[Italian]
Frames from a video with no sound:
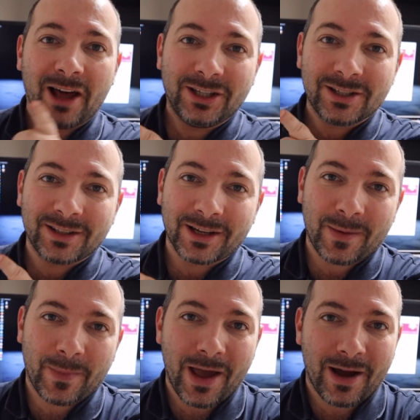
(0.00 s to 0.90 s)
ad
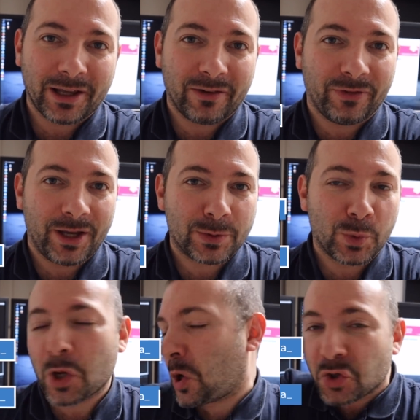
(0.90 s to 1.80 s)
Instagram e anche a
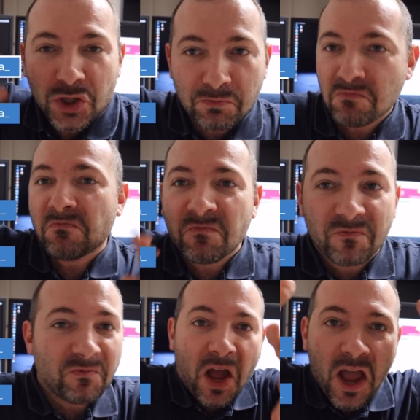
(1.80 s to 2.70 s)
Facebook, così.
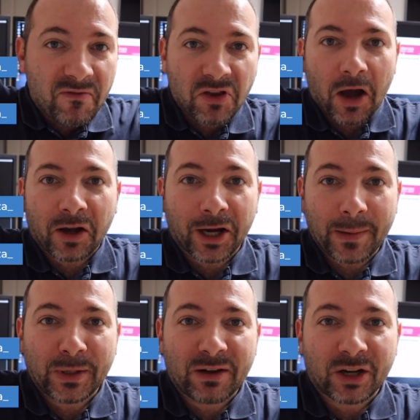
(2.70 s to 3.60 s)
E via,
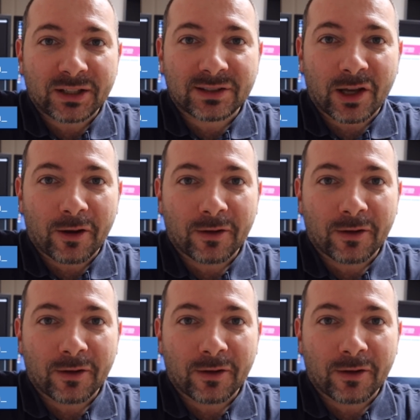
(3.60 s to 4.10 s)
crepi l'avarizia.